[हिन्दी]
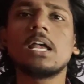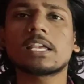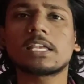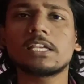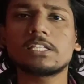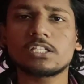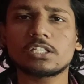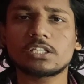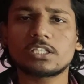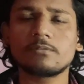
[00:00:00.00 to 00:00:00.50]

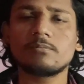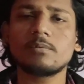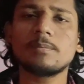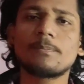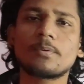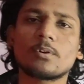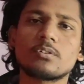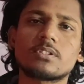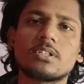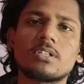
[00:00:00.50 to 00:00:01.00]
कि जितने भी
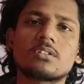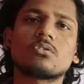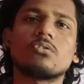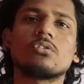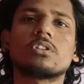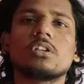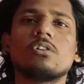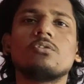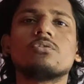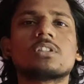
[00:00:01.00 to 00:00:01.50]
प्रोसेस
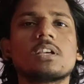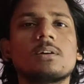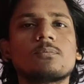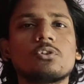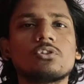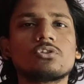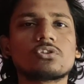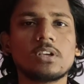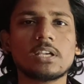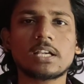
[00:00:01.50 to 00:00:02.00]
होते हैं उन
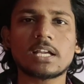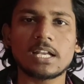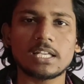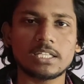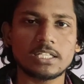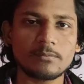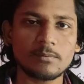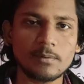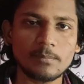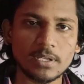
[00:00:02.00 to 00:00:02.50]
सबको जो है
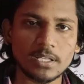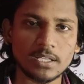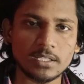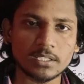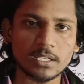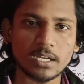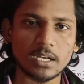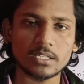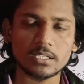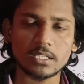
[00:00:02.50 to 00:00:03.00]
करने में
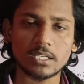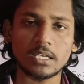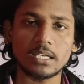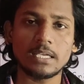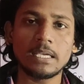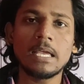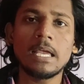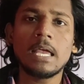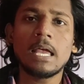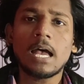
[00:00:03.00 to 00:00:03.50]
मदद करते
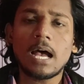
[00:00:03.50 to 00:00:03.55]
हैं